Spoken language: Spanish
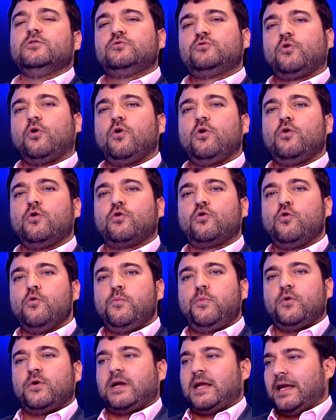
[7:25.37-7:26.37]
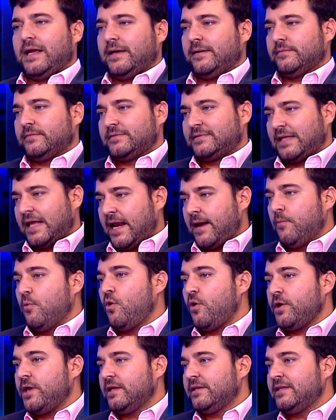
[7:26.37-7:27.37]
todos los cupos que
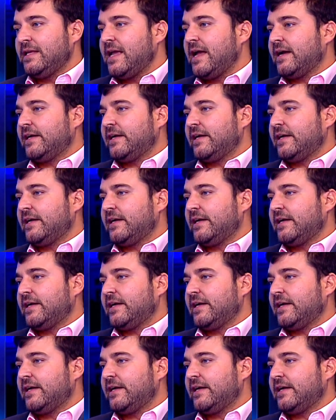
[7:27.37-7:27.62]
tenemos hoy en día